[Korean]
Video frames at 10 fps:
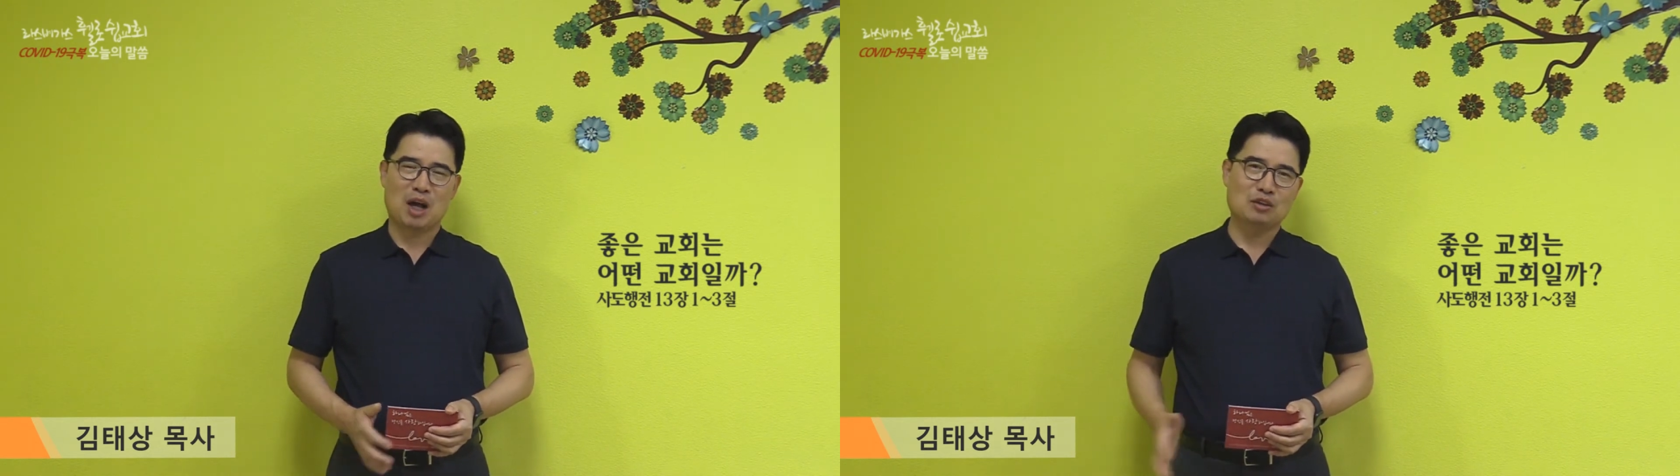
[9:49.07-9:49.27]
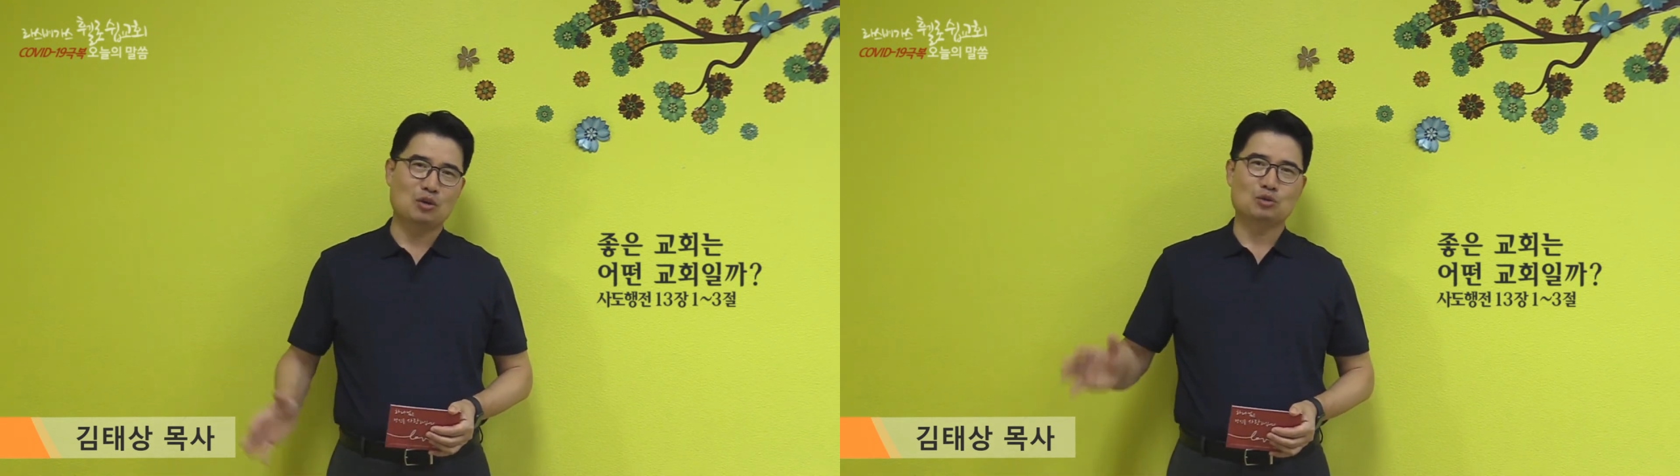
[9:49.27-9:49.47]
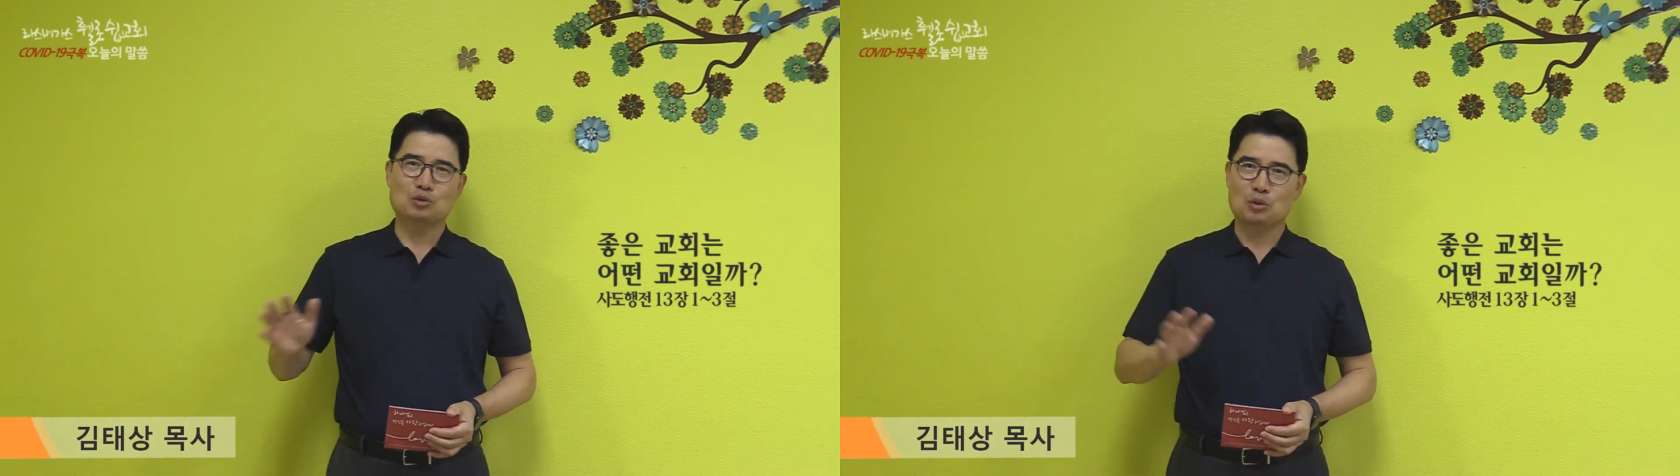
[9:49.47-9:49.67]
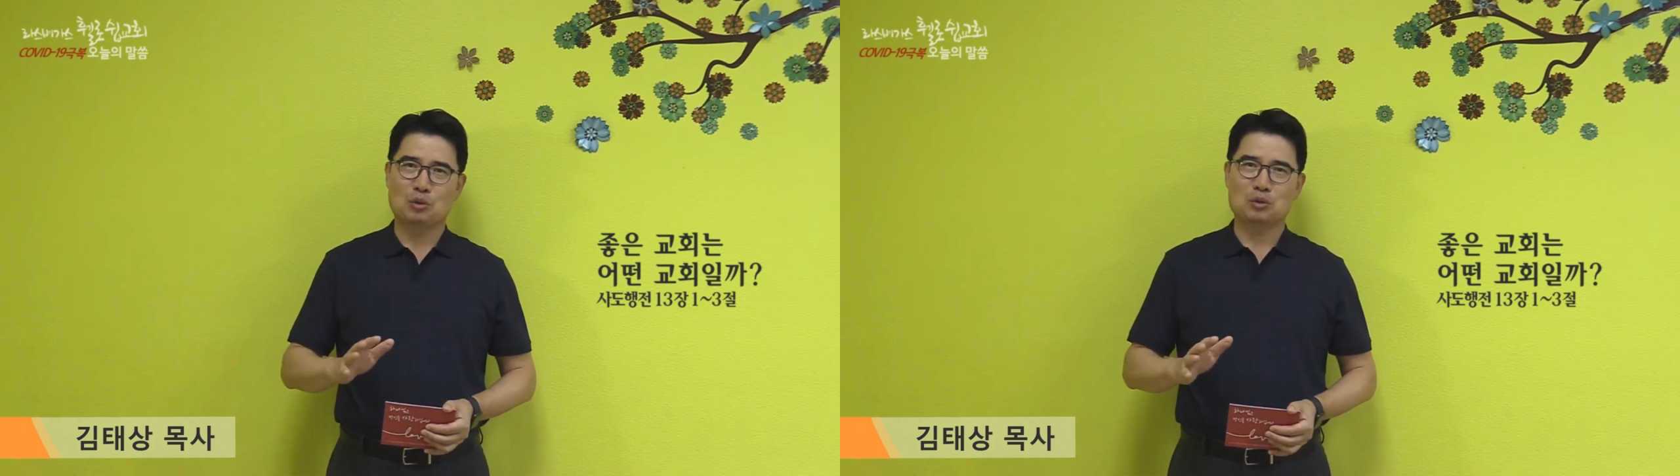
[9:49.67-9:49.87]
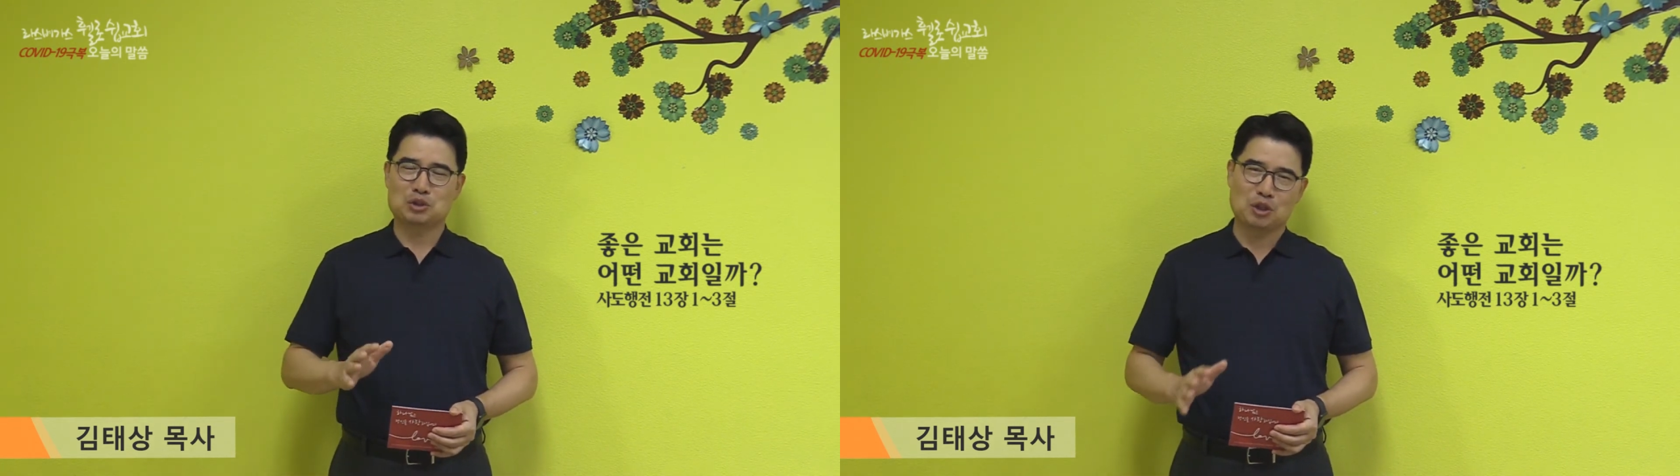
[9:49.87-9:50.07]
학력도
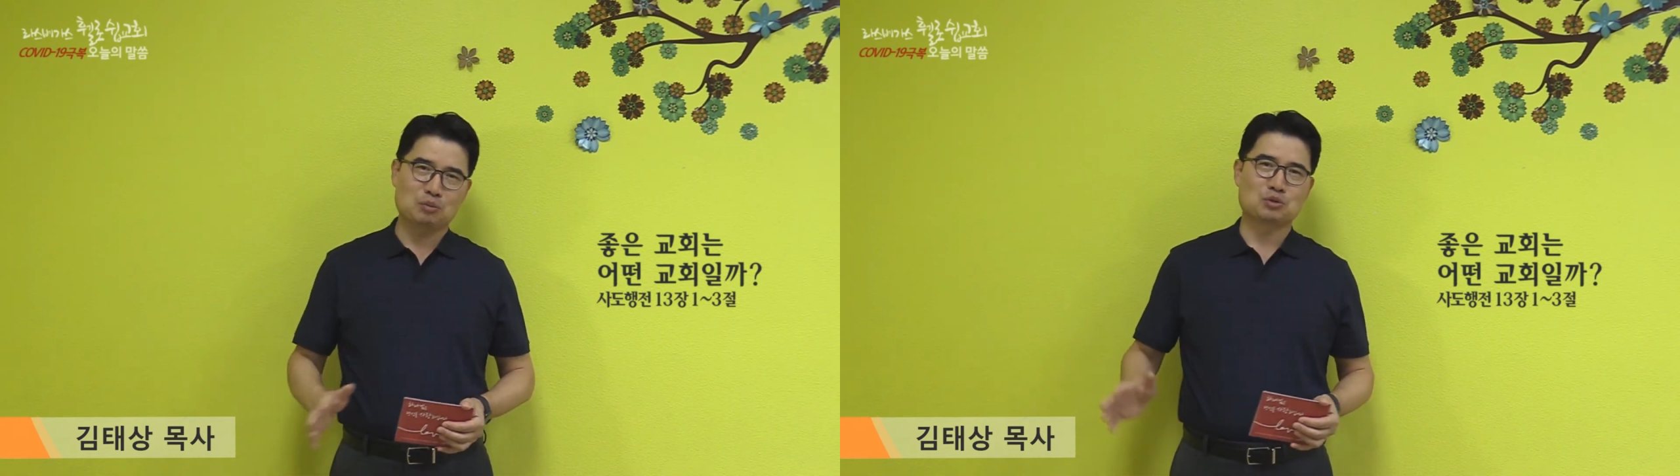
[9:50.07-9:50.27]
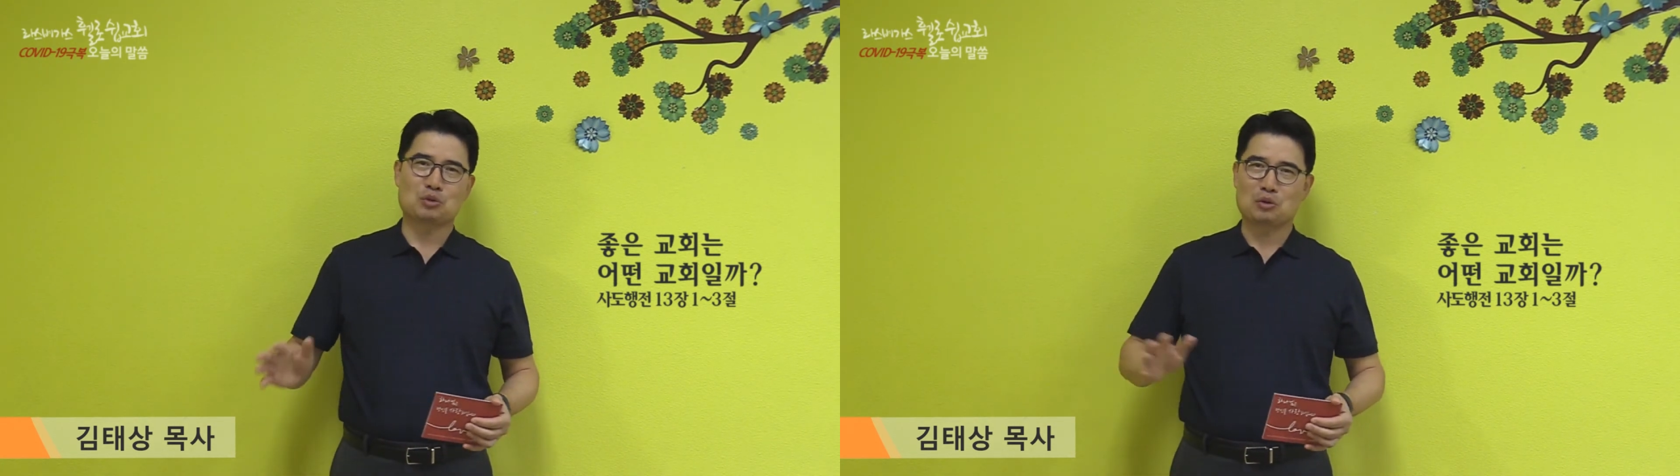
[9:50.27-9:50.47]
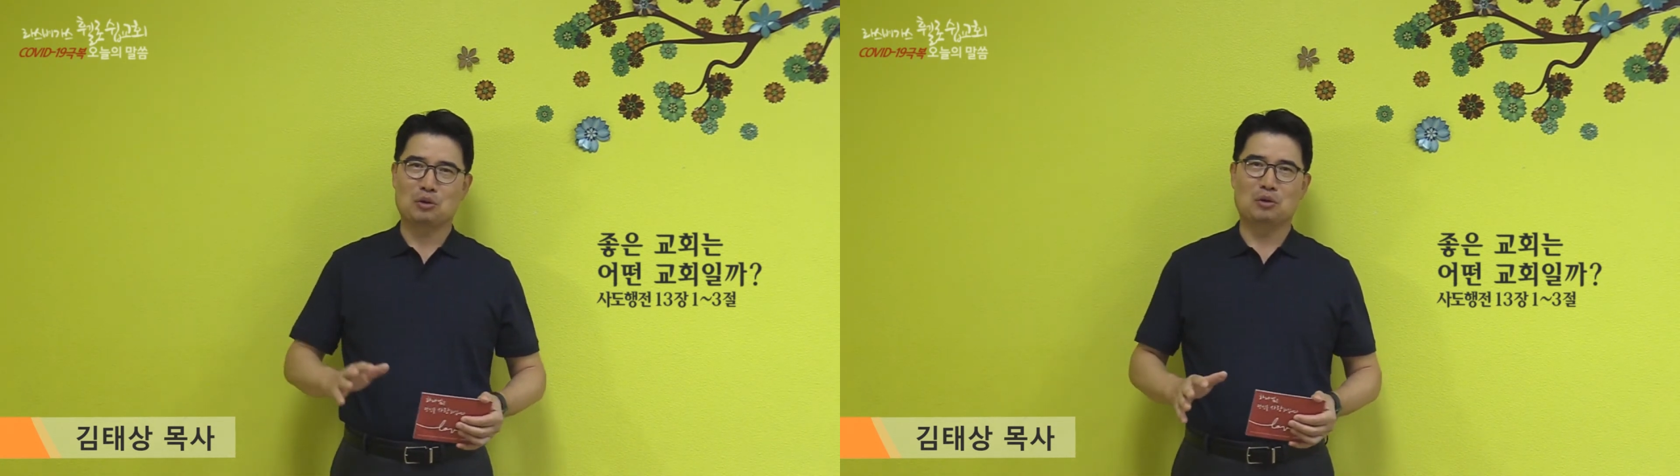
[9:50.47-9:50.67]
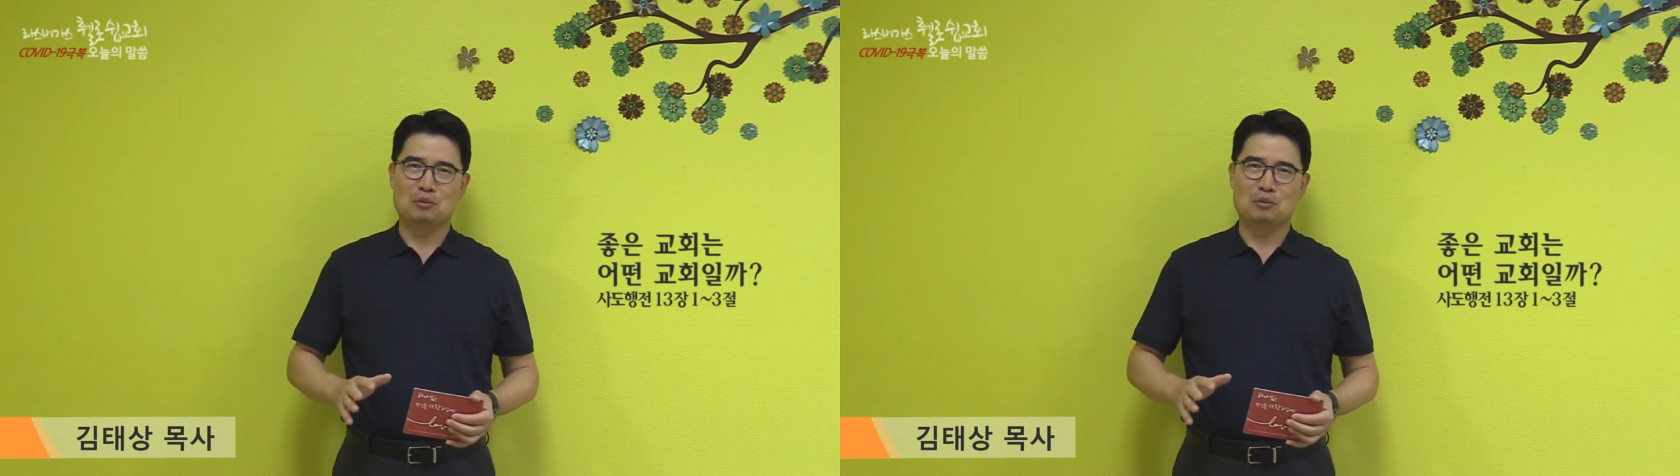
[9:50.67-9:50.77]
높고 직업도 좋고